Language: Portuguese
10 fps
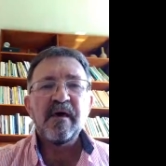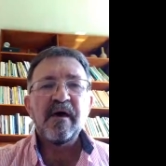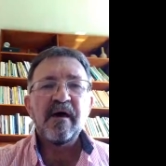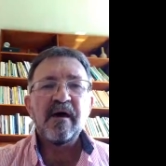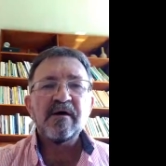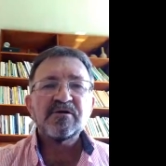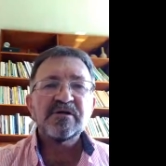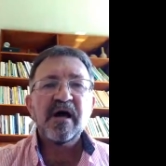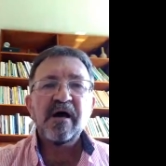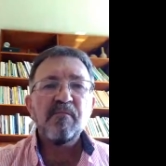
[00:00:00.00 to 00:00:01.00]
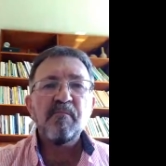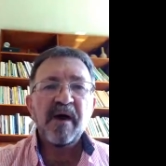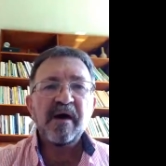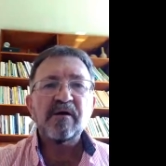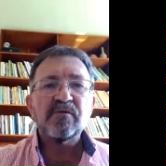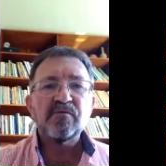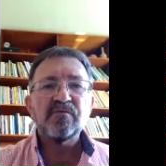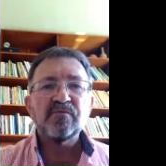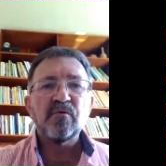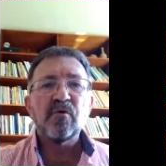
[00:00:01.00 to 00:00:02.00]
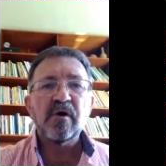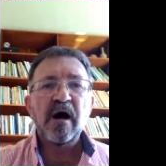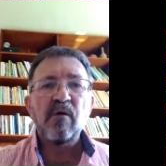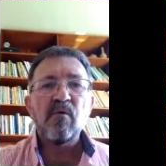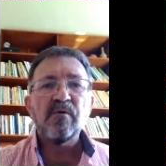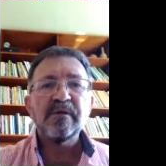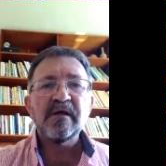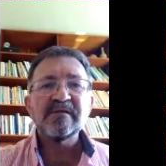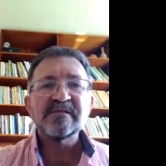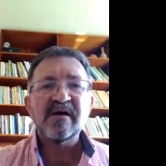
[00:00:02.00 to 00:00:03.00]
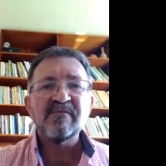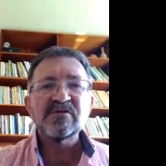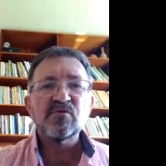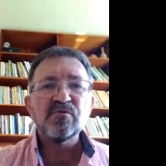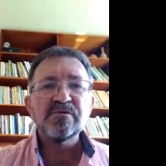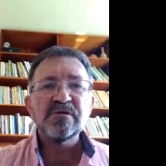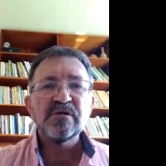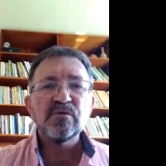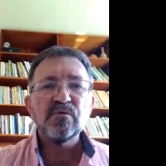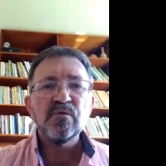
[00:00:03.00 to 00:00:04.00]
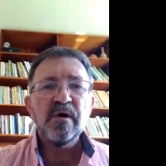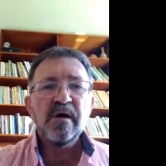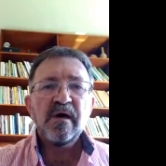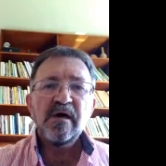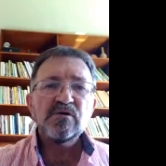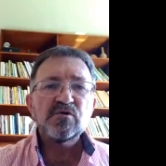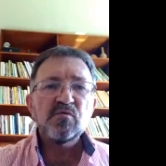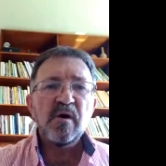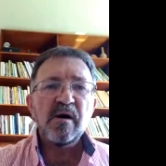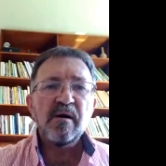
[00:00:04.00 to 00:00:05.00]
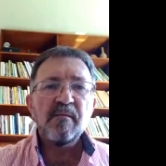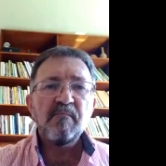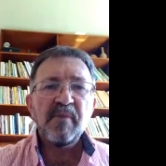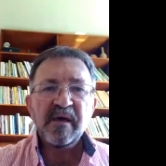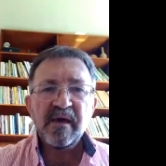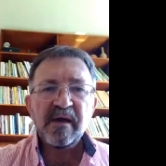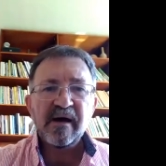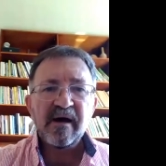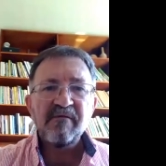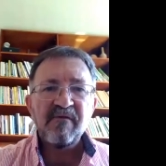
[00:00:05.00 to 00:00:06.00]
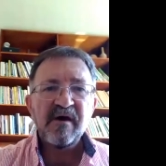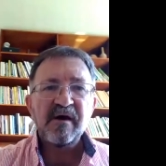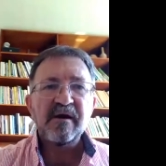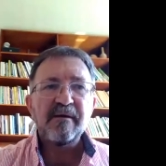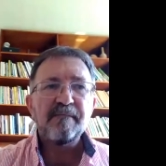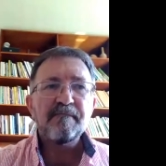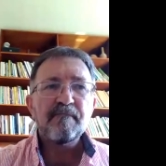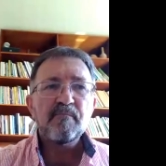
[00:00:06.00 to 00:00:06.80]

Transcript: eh, chegaram perto do local onde ele estava escondido em sua pequena caverna.